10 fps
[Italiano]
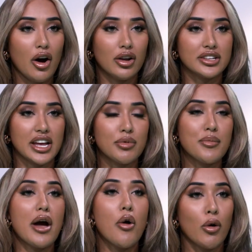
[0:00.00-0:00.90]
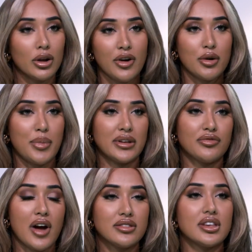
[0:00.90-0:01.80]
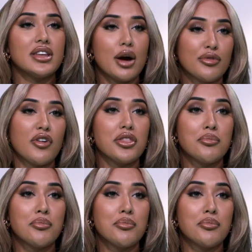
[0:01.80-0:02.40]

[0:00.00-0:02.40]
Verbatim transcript: In quella vacanza abbiamo conosciuto tutti i nostri